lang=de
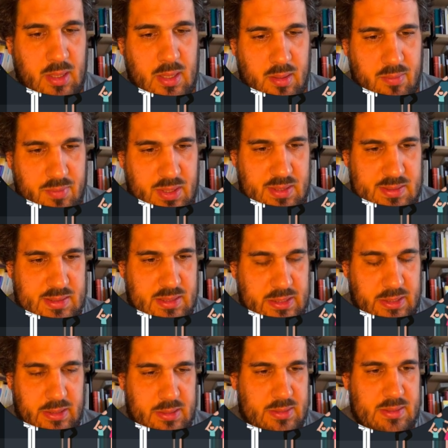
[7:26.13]
wie das
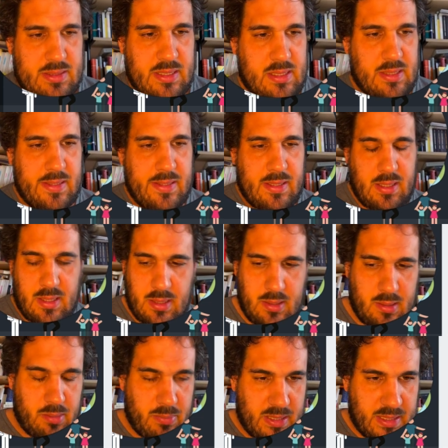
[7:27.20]
geht, das erkläre ich nicht
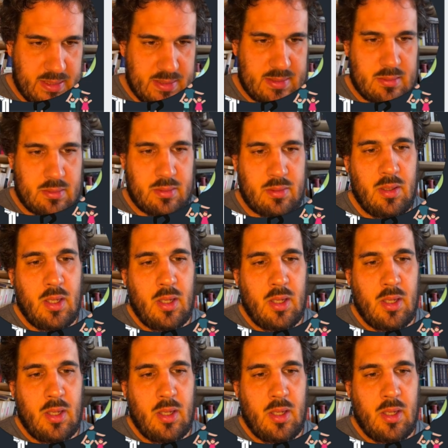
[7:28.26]
im Einzelnen